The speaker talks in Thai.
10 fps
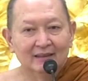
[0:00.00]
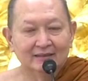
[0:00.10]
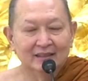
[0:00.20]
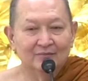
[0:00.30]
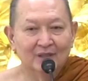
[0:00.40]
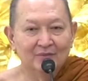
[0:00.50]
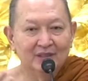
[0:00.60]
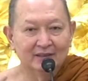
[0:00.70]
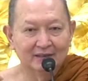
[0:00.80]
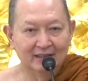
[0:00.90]
อย่างจิตไม่มี
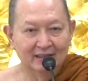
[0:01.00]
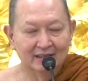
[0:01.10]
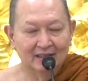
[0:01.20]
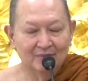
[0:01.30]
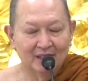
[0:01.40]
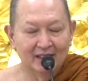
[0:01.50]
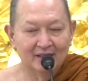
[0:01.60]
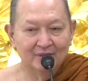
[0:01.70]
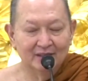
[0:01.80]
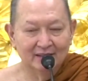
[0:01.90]
สติทำยังไงให้
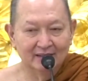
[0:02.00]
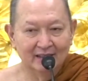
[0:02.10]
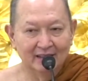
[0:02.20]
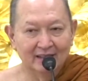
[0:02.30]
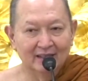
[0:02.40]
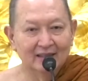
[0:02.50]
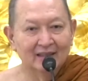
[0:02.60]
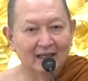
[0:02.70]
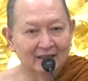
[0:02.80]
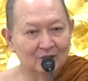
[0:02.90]
มีสติ
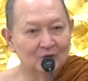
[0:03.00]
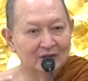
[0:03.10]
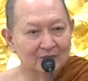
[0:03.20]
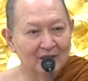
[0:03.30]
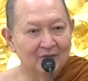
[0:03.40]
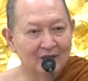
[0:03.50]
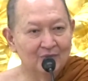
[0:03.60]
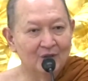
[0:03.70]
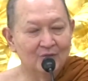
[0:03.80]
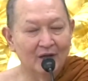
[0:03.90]
หัดรู้สภาวะ
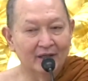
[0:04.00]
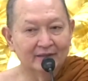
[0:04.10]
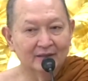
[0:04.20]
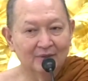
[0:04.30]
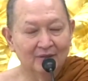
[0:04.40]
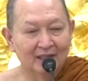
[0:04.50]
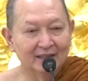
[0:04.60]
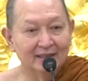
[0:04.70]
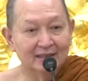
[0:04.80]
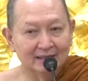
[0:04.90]
บ่อยๆ สภาวะ
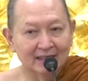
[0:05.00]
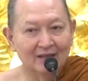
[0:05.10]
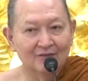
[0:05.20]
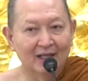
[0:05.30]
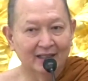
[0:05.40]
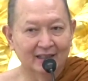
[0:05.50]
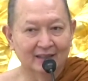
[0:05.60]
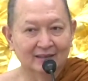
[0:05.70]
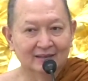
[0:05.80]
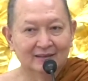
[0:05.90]
ที่เกิดทั้งวันนะ
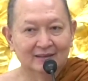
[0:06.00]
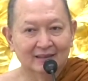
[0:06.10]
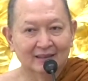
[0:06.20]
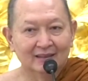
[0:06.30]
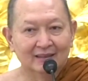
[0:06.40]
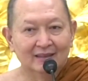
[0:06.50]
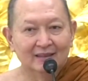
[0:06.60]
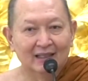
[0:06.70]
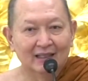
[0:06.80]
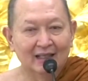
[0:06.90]
นะ
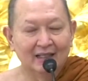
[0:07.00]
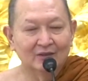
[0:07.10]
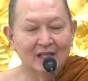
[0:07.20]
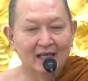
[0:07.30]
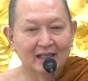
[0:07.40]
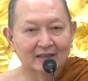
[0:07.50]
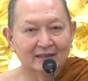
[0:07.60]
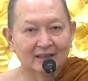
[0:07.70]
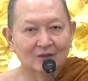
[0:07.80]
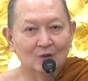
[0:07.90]
อะไรก็ได้
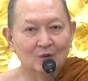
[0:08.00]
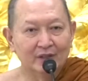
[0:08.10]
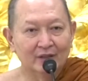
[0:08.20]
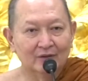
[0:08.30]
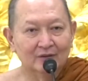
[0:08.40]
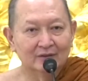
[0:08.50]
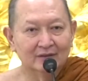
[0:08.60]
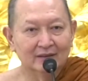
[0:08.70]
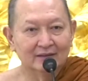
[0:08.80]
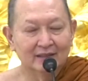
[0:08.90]
สักคู่เดียว
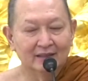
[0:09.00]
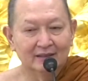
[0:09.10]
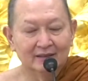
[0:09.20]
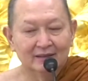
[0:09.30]
นะเช่น